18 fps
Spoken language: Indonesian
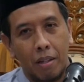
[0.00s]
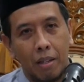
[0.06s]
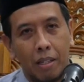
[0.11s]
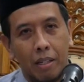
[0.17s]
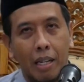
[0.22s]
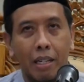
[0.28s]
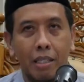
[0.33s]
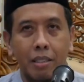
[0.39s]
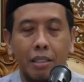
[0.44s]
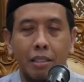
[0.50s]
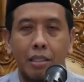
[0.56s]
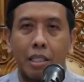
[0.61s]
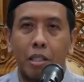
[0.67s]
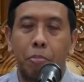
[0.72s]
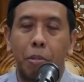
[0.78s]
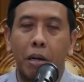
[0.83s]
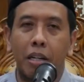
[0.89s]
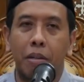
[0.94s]
karena sing
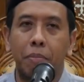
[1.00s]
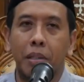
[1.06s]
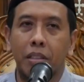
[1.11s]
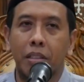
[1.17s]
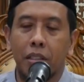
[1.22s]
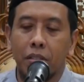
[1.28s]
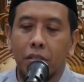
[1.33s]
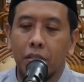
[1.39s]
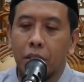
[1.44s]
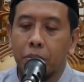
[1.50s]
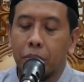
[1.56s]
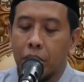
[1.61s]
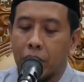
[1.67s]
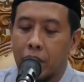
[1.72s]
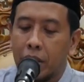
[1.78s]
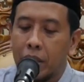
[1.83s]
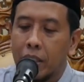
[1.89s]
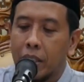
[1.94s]
jadi parameter itu
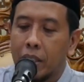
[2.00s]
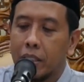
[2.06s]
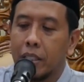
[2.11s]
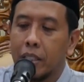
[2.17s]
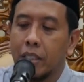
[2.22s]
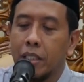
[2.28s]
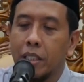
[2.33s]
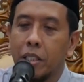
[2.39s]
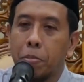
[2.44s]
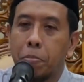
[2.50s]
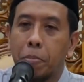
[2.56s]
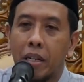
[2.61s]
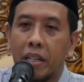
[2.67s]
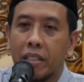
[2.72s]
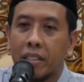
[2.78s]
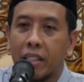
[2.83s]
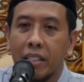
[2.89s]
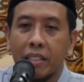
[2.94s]
napa
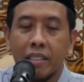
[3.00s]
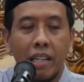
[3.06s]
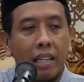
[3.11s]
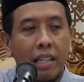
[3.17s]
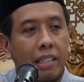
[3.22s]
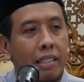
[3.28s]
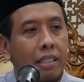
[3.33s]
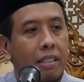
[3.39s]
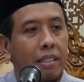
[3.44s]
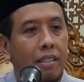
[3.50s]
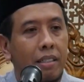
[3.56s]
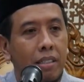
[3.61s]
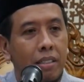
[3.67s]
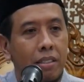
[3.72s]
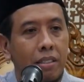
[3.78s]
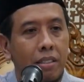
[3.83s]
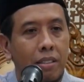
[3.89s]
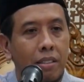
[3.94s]
keimanan kalih
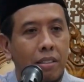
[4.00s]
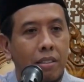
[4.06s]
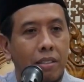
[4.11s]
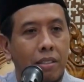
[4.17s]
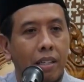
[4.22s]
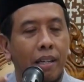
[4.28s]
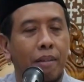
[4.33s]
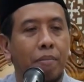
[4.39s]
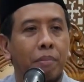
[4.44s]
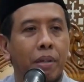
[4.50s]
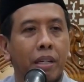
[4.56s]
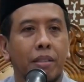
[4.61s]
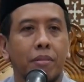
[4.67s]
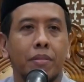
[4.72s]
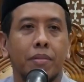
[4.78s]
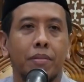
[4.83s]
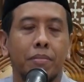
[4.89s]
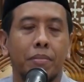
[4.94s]

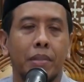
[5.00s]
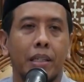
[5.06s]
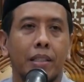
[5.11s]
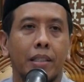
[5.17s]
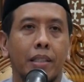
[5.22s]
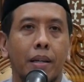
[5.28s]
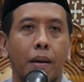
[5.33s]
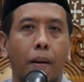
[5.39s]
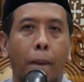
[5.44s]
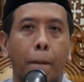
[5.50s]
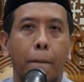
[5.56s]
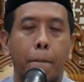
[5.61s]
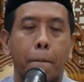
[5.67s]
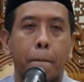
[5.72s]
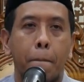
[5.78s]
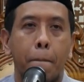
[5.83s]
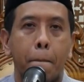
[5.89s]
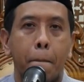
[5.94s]
keislaman makanya
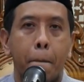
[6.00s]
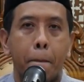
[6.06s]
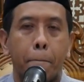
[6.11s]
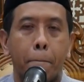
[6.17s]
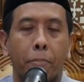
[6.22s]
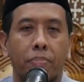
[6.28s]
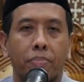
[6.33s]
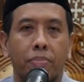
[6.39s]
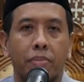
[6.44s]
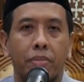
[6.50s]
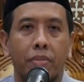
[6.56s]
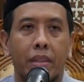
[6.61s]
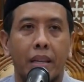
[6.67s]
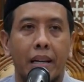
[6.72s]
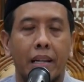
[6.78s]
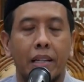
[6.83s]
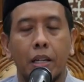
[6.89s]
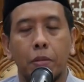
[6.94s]

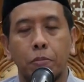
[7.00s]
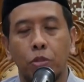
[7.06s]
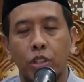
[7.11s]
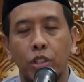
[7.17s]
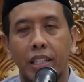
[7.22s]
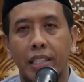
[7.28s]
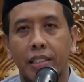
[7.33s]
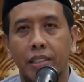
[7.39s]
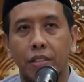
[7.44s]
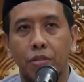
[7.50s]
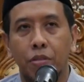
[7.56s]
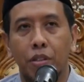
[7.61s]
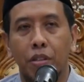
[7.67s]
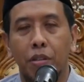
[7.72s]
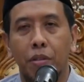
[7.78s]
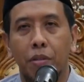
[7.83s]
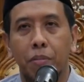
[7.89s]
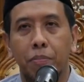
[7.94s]
alhamdulillah gitu
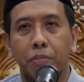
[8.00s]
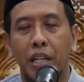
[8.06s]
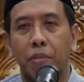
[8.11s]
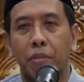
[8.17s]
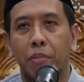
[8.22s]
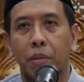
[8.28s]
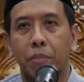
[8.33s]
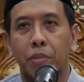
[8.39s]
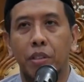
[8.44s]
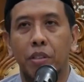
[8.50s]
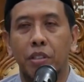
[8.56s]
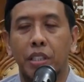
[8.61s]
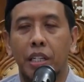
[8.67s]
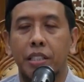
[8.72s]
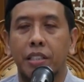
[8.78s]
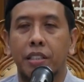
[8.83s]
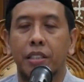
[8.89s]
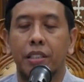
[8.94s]
kula piyambak menikah
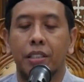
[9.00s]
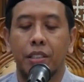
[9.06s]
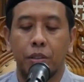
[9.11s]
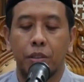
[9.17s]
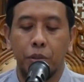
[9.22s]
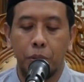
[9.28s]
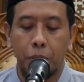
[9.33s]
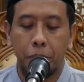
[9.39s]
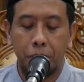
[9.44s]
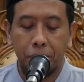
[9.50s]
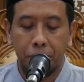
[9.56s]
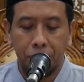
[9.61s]
saya sendiri itu